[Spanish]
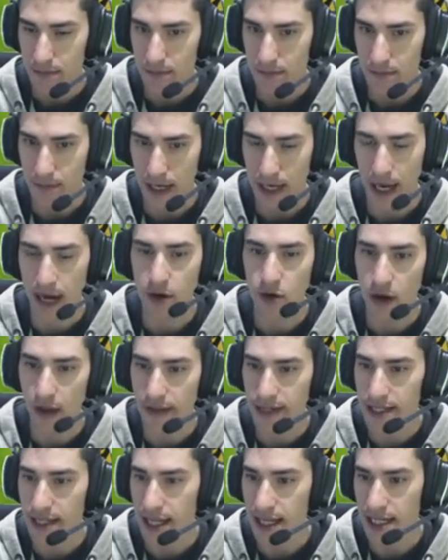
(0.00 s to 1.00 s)
Vale, ah, no, la
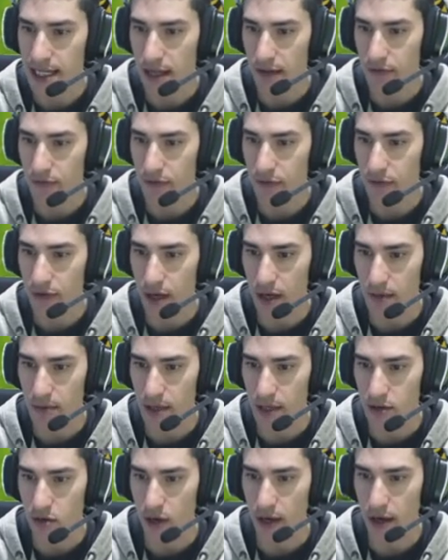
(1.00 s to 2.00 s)
de setas ya está en
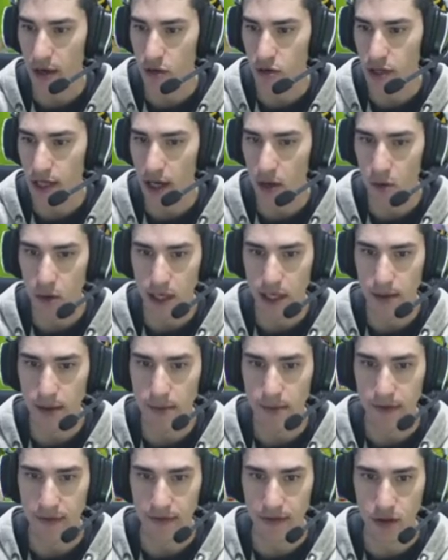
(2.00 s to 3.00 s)
funcionamiento Ahora con el agua ya va a
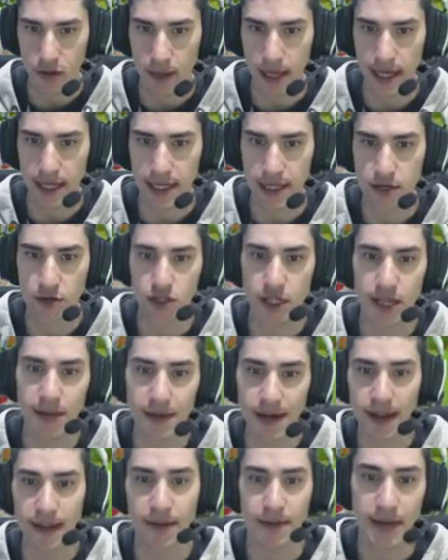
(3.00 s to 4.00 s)
ir perfecto Vale, sí, nos
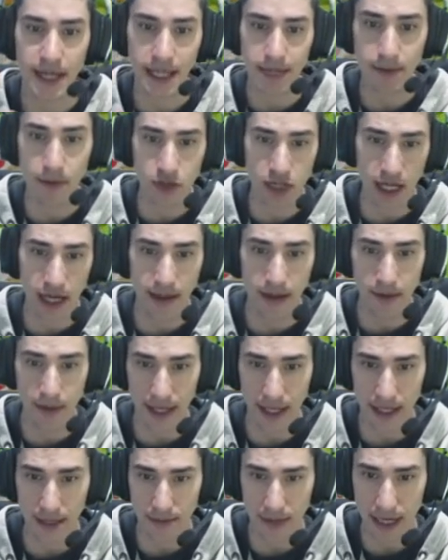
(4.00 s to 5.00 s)
queda la de vallas Vamos a la de
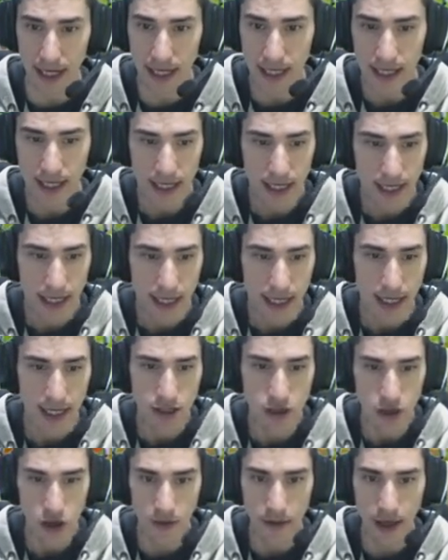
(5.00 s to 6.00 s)
vallas, ¿vale?
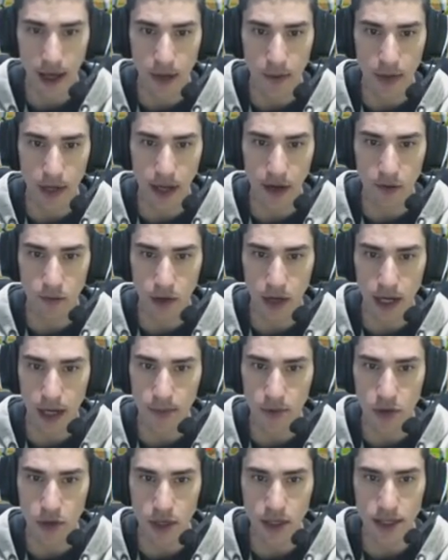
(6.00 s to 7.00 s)
Esto lo he dejado porque como en el
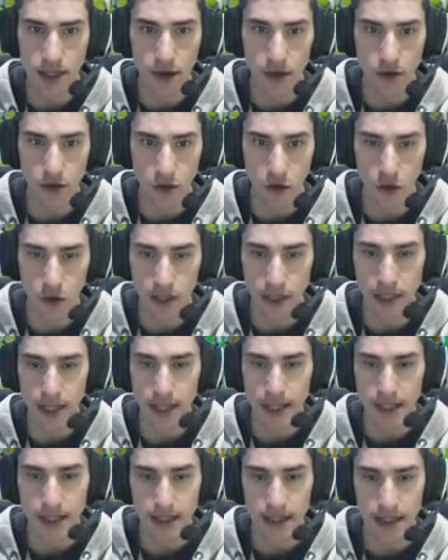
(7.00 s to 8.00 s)
capítulo anterior no lo hice
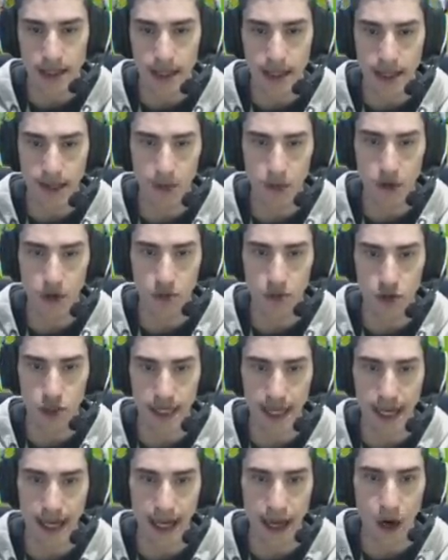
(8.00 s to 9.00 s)
Dije, bueno, pues
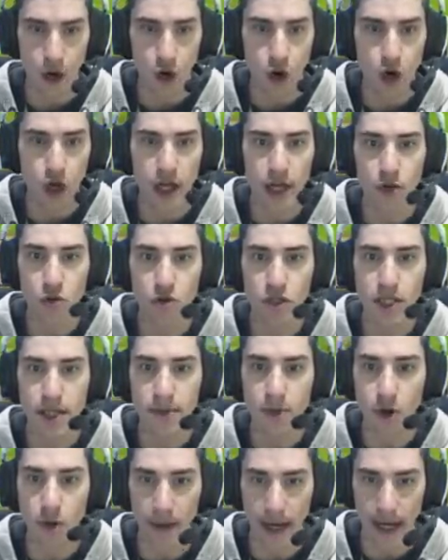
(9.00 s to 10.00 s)
ya hago el
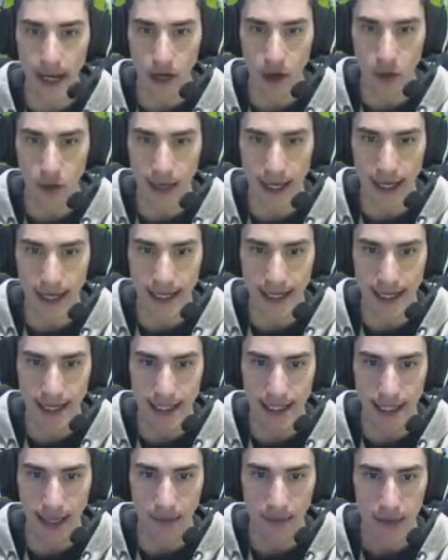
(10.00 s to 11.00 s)
último para que lo vean y ya
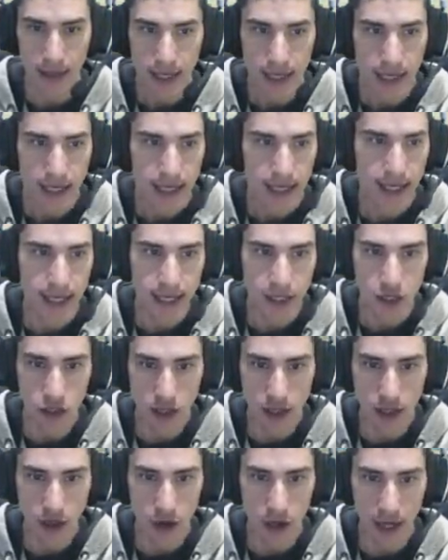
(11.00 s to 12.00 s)
está Y de hecho
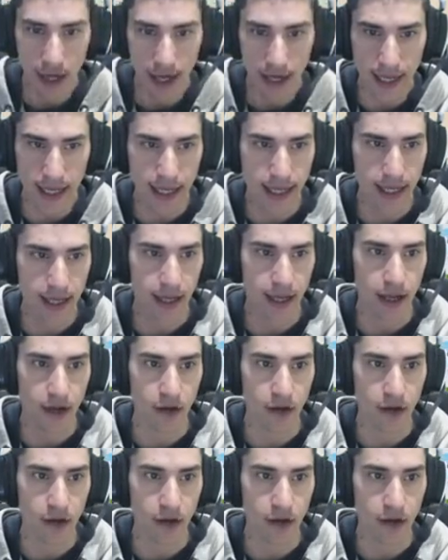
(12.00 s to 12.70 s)
lo tengo ya aquí, el eh,